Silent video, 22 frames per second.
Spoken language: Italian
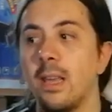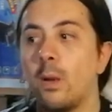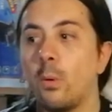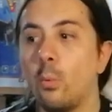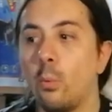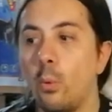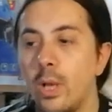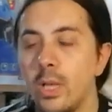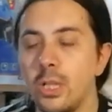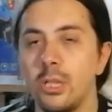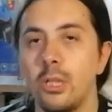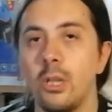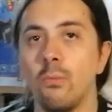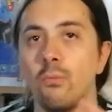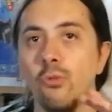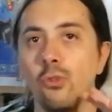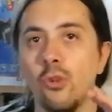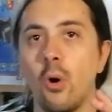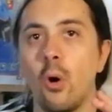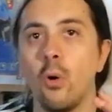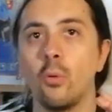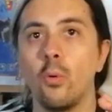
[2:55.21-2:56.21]
E questo è
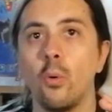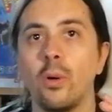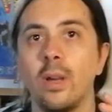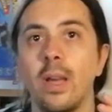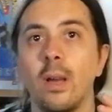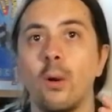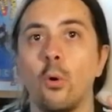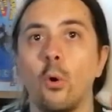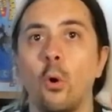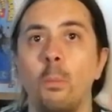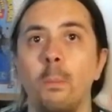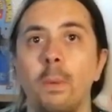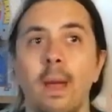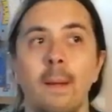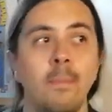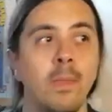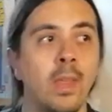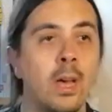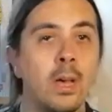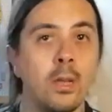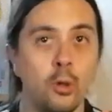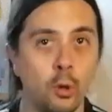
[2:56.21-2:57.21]
un gioco che come
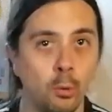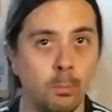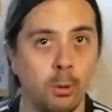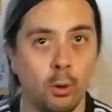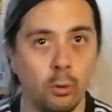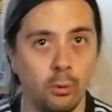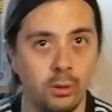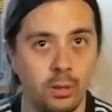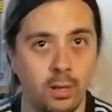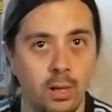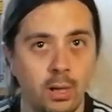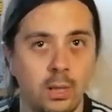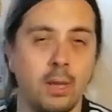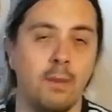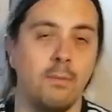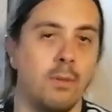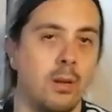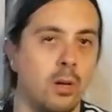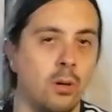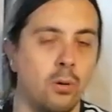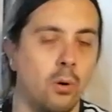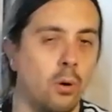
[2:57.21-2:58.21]
U-Bot, che
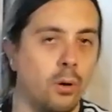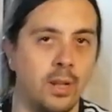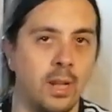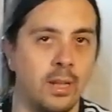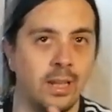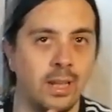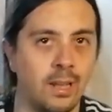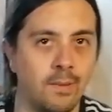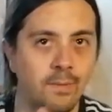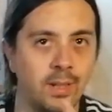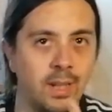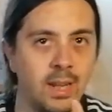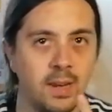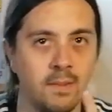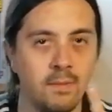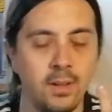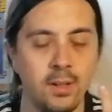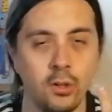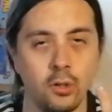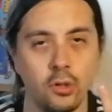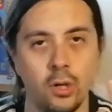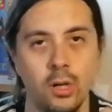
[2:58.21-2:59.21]
vi ricordo andate a vedere il
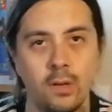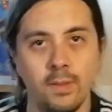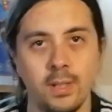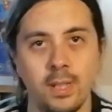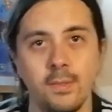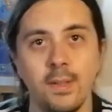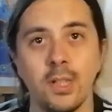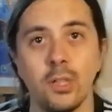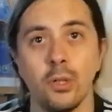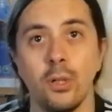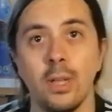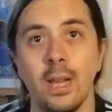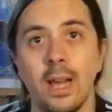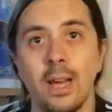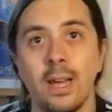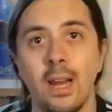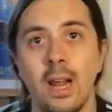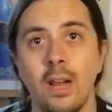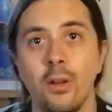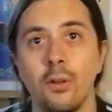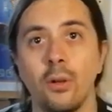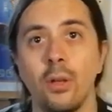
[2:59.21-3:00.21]
video se non l'avete visto, della
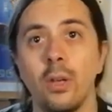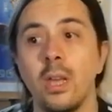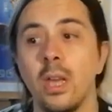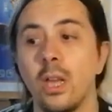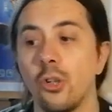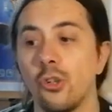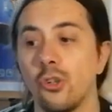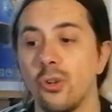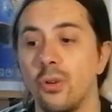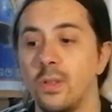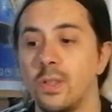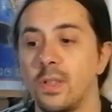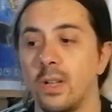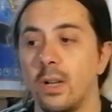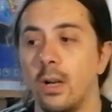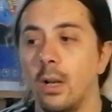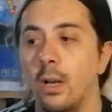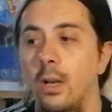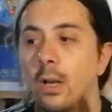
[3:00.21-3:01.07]
Cranio Creations,